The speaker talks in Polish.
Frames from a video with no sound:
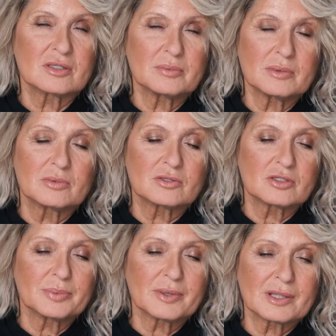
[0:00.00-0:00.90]
Sobie
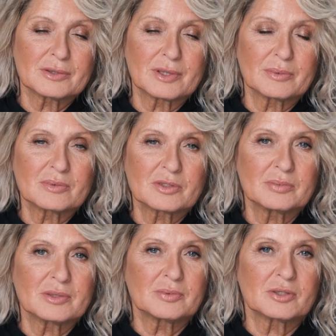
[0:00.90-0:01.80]
młodszej poradziłabym,
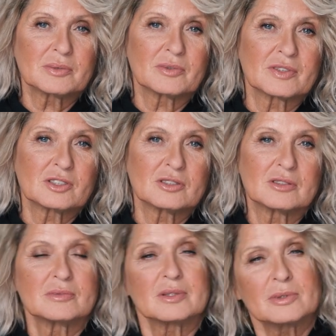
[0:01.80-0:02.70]
żeby nie przejmować
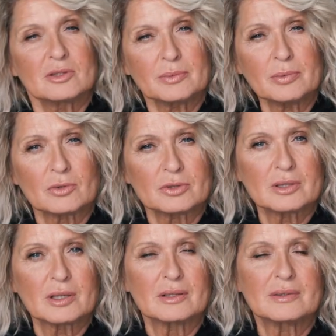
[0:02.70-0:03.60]
się tym, co będzie później.